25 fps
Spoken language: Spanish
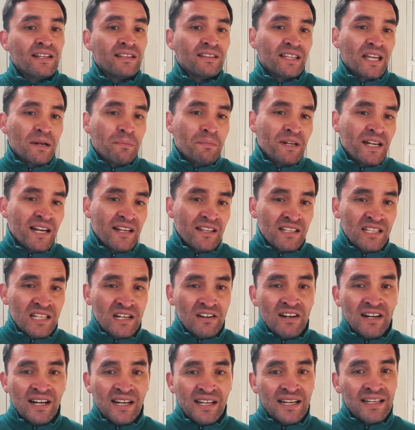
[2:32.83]
terminar de
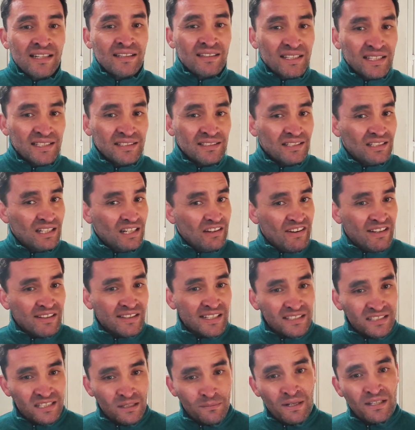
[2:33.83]
trabajar antes,
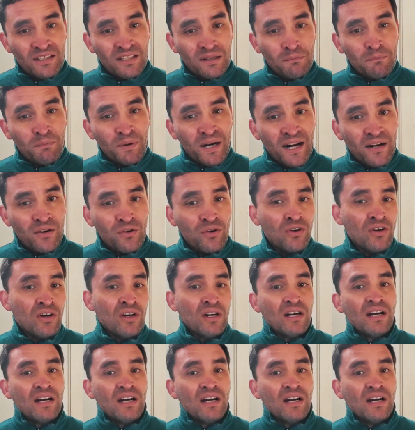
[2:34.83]
levantarse más temprano,